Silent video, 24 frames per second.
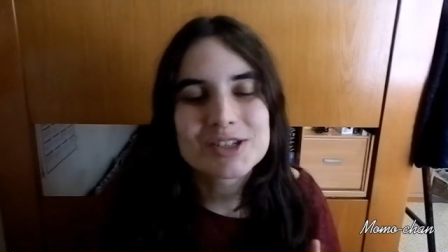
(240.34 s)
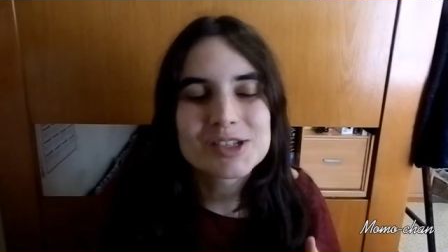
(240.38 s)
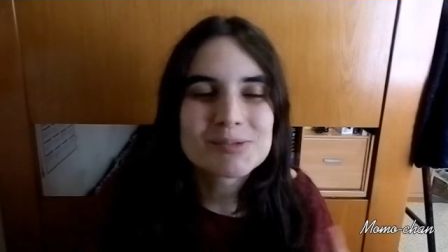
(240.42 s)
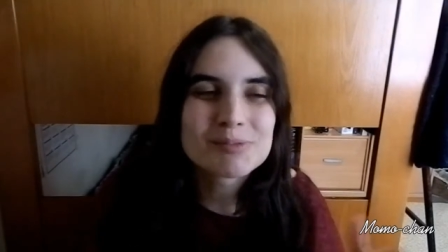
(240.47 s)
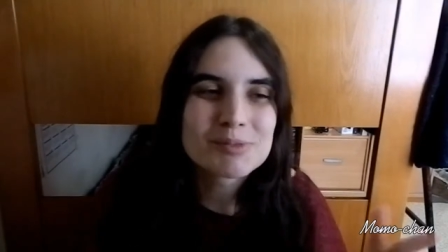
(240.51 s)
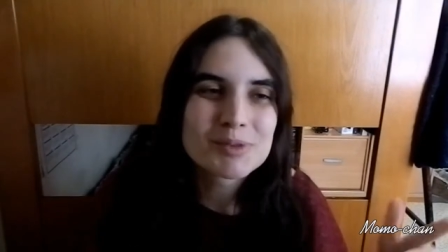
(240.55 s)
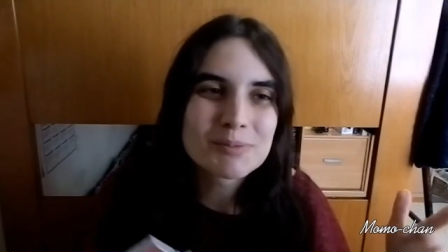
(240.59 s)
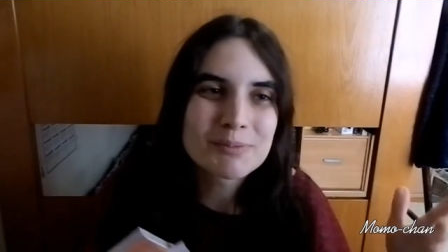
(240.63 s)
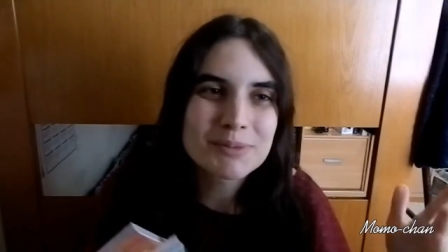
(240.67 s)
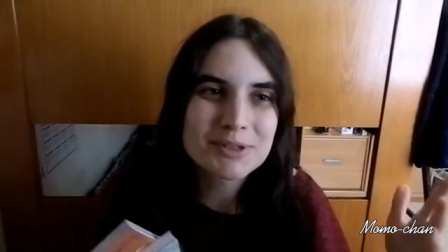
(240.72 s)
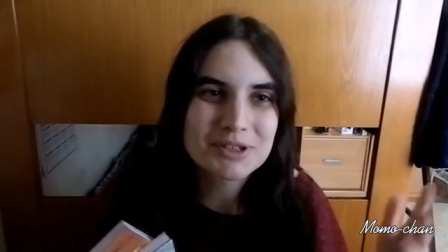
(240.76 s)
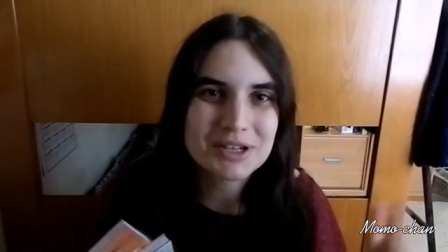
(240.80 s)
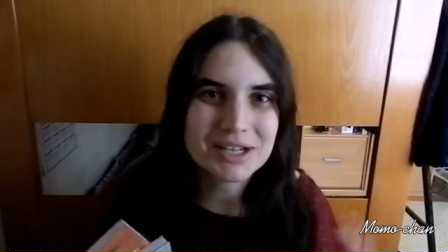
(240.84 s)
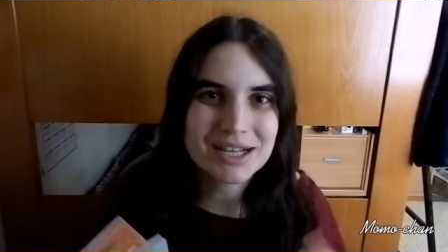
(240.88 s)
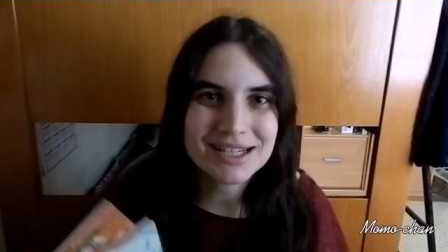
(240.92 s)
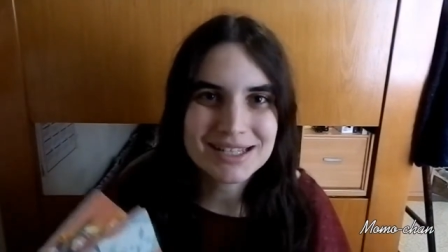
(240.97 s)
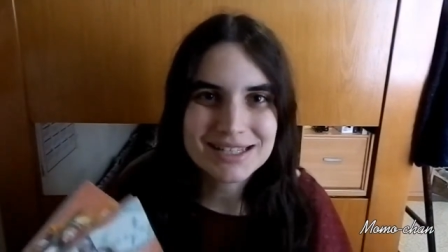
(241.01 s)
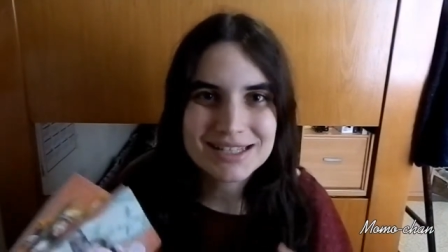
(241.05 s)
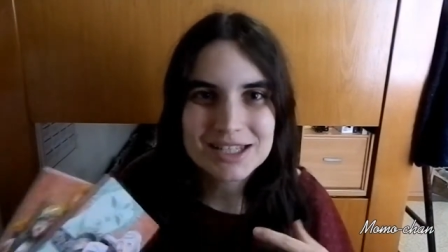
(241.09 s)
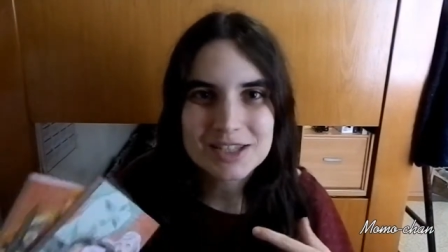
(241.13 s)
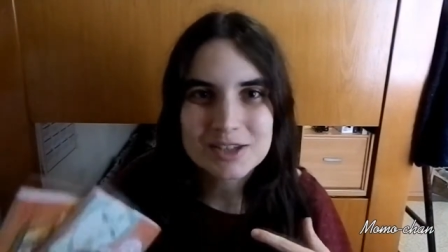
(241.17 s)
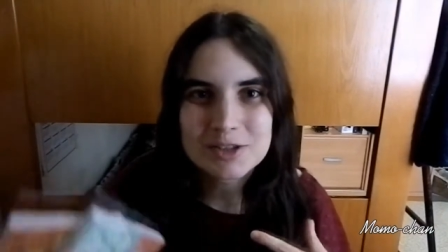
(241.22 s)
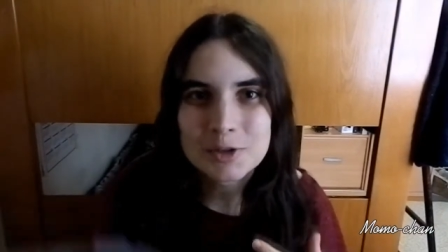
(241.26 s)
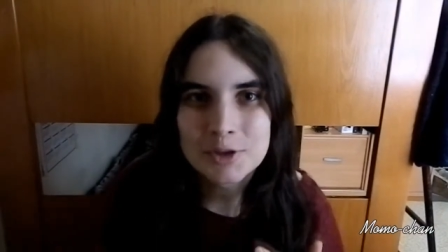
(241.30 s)
como un personaje
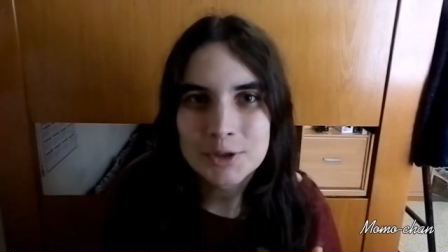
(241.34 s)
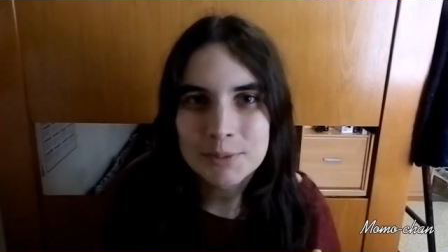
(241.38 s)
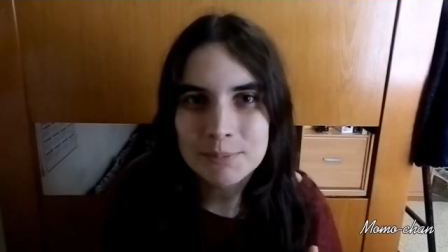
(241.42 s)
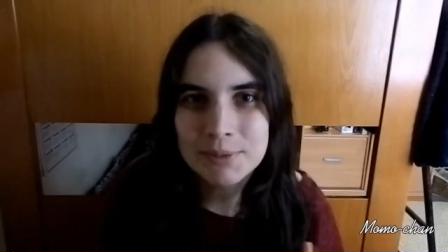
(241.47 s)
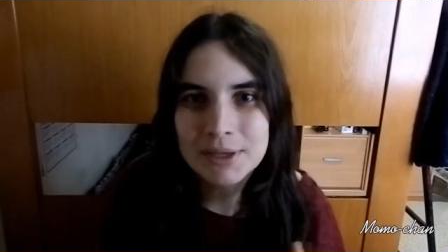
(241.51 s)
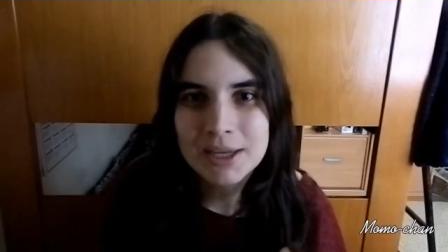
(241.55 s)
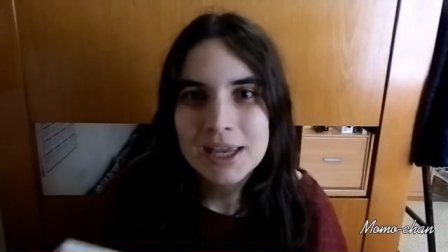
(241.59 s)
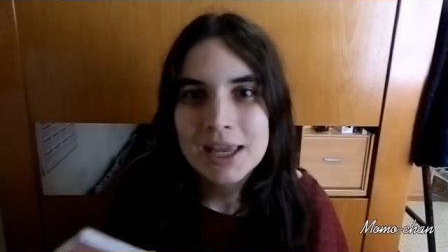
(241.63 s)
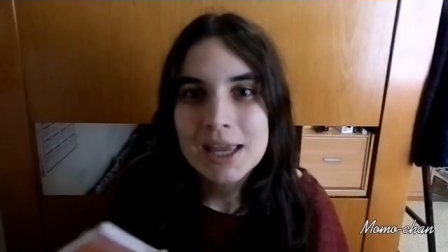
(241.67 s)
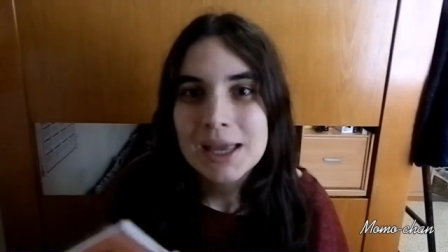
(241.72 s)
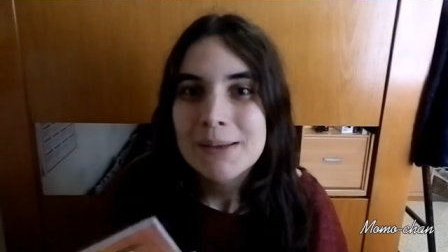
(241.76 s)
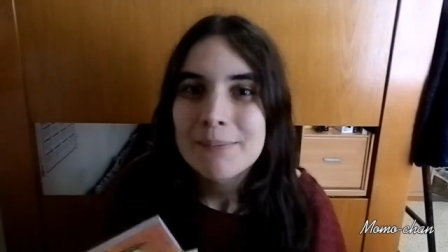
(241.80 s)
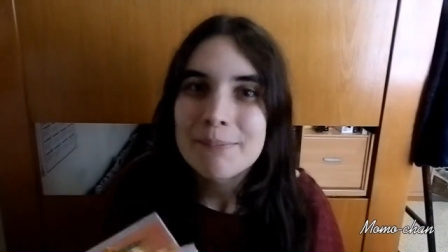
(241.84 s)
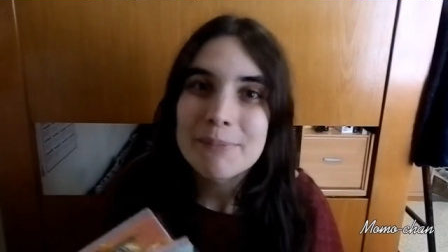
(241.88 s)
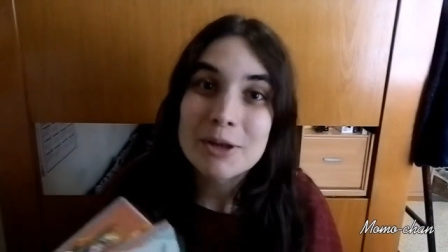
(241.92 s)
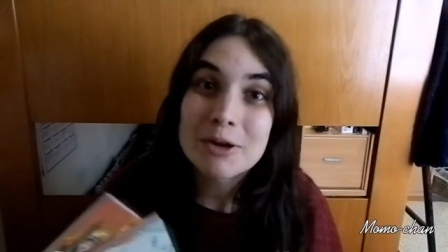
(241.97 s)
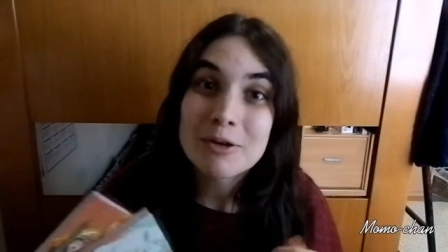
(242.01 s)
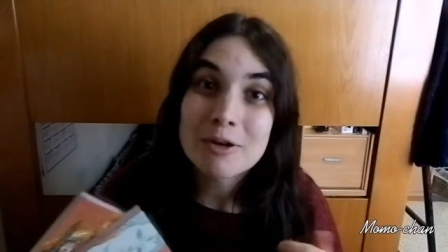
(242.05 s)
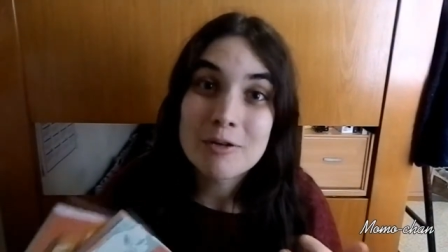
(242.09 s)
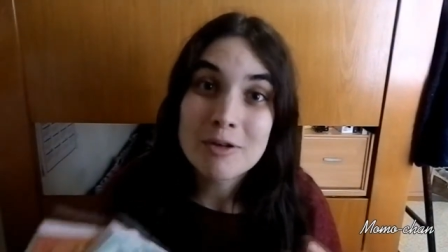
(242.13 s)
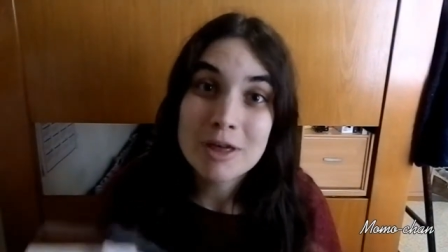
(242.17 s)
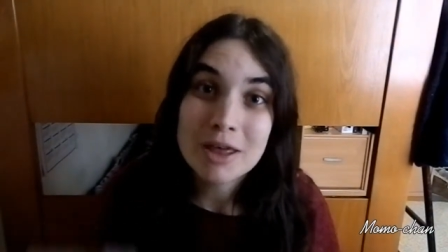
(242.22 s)
así torpe, pero él